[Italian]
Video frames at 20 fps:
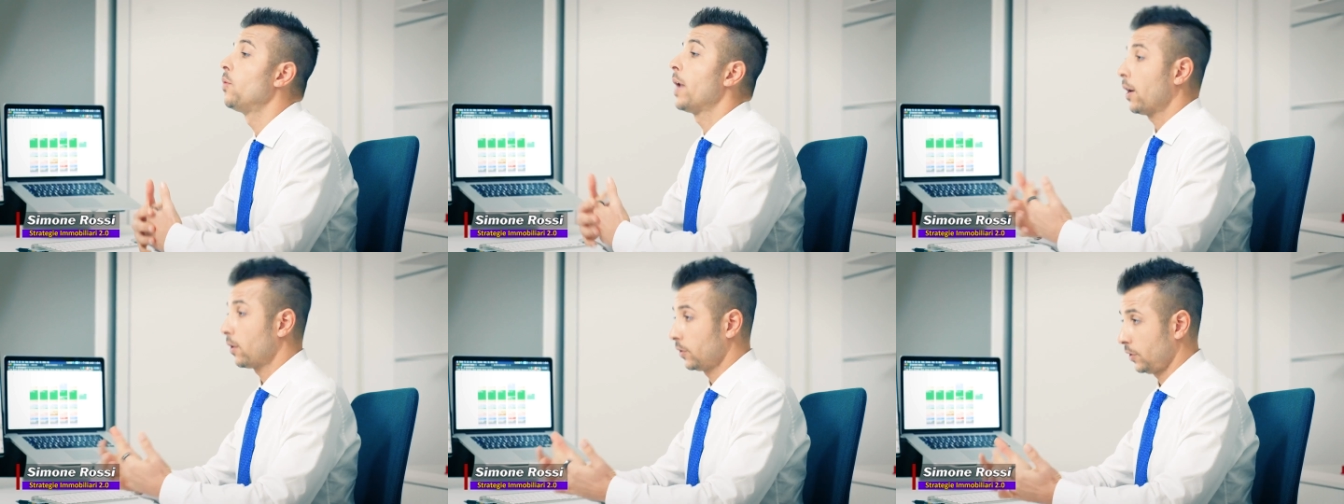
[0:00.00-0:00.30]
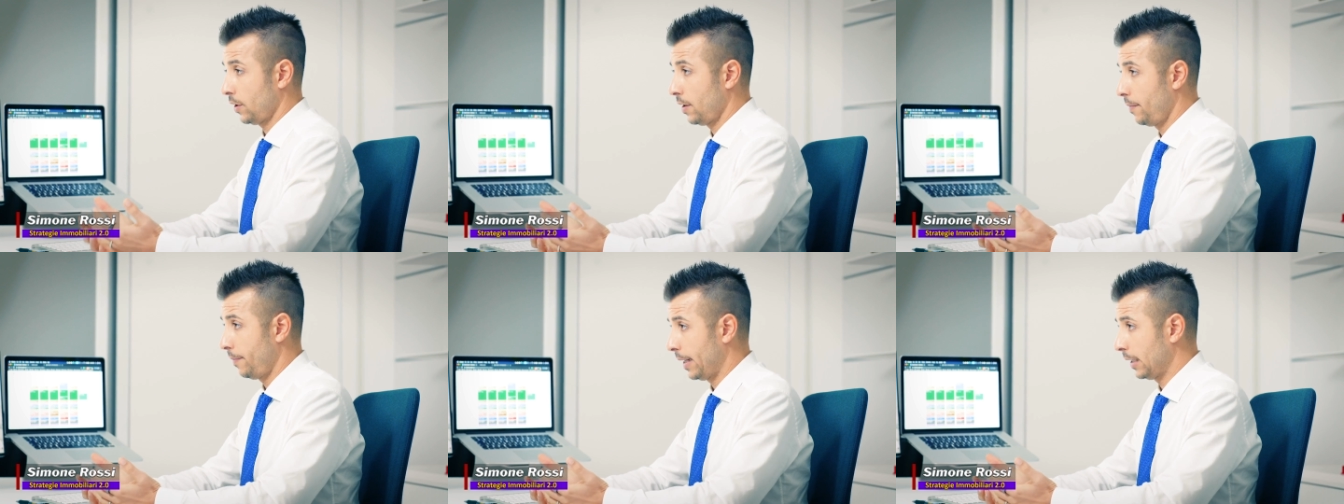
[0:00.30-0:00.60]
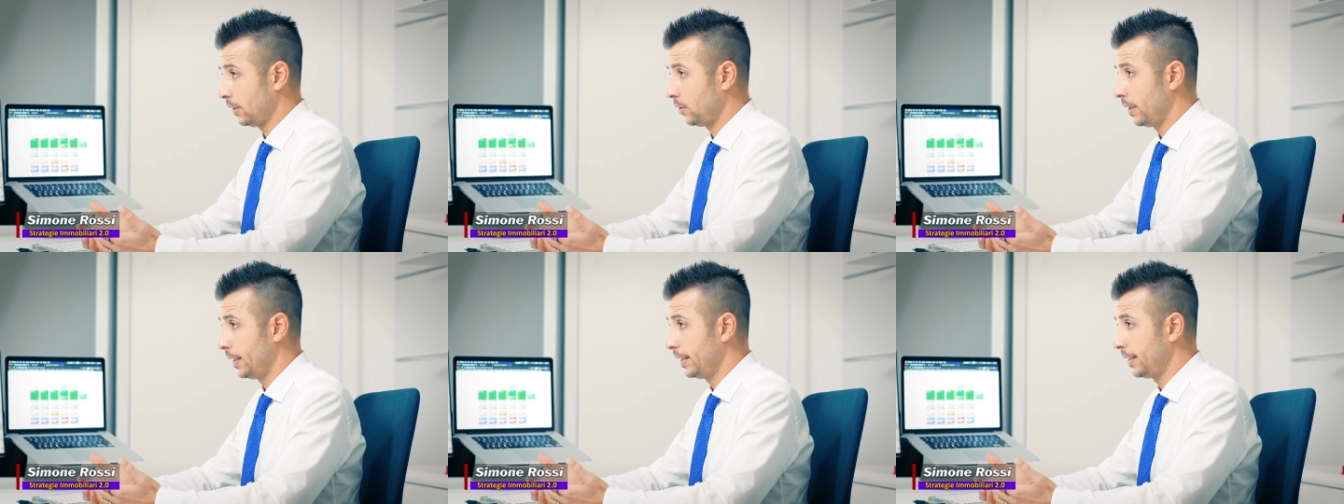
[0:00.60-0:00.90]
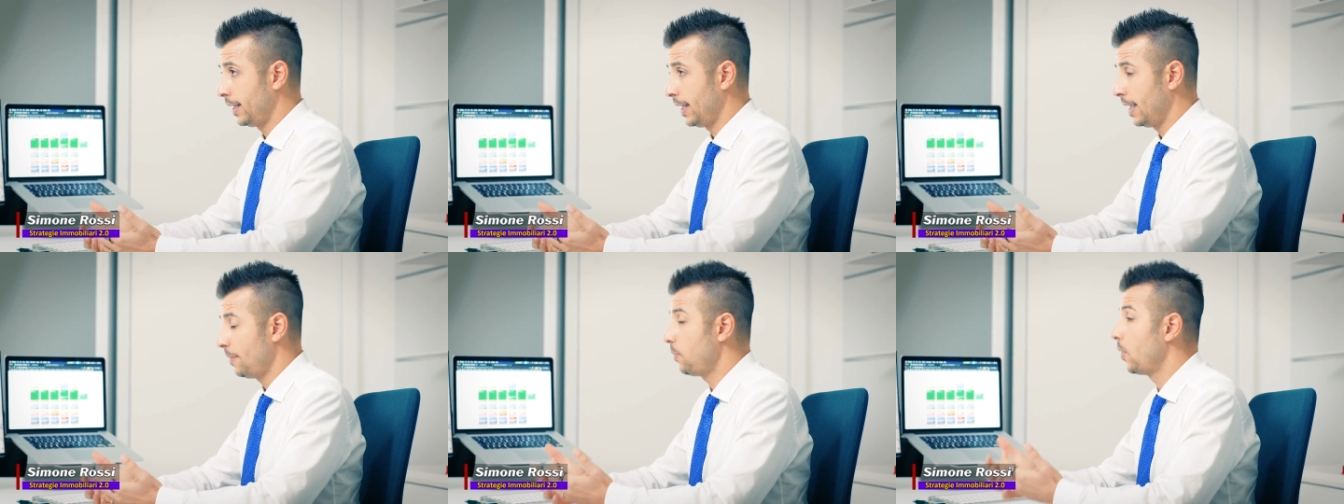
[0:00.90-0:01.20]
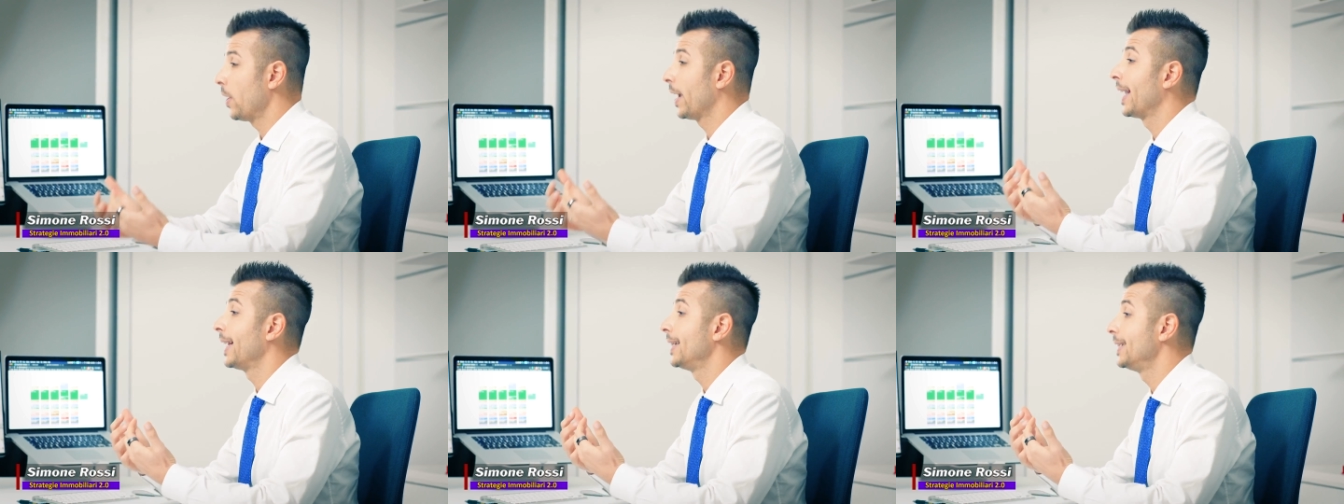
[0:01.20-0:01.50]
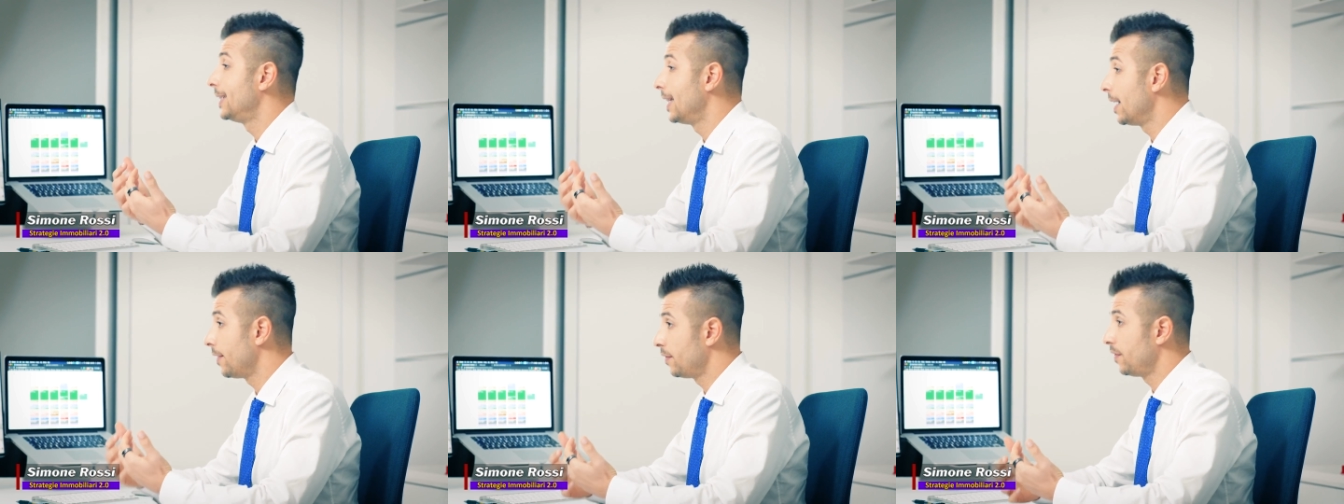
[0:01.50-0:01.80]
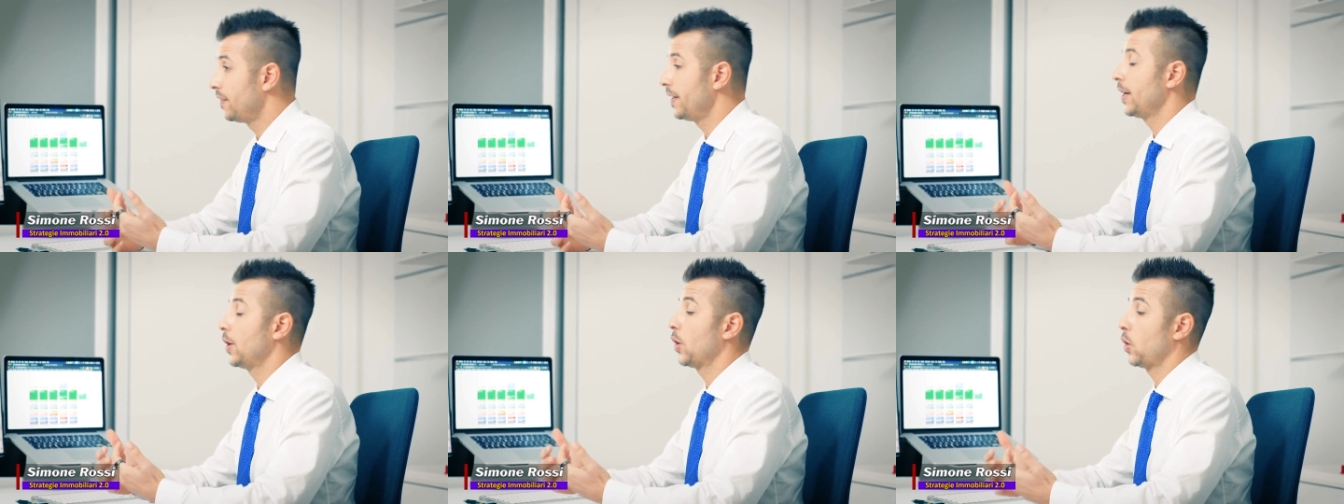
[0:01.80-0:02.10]
Una cosa che ho imparato nel tempo è che è
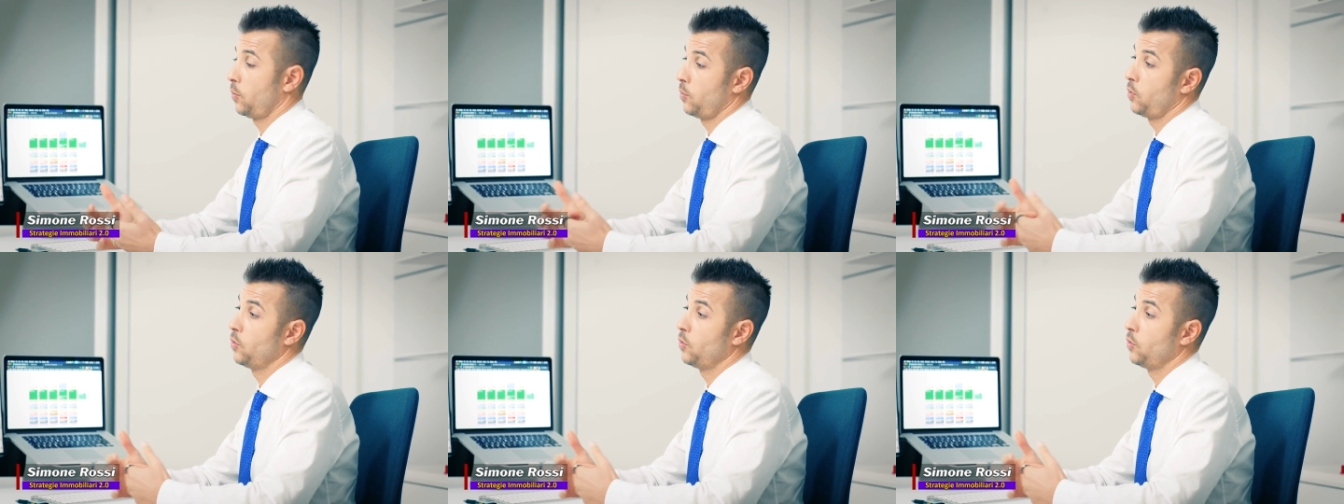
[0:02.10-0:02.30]
davvero